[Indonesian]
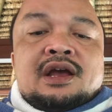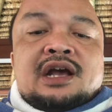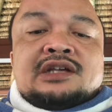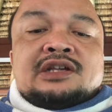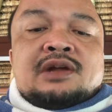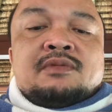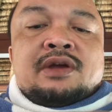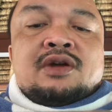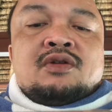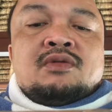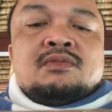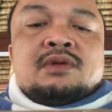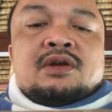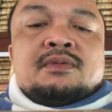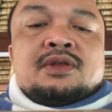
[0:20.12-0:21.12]

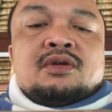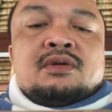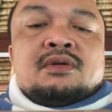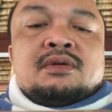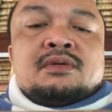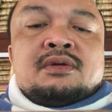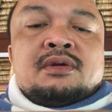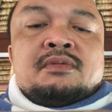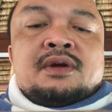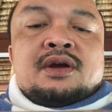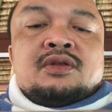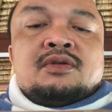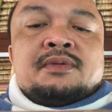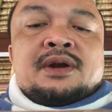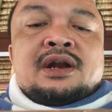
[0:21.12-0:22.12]
Assalamualaikum warahmatullahi wabarakatuh.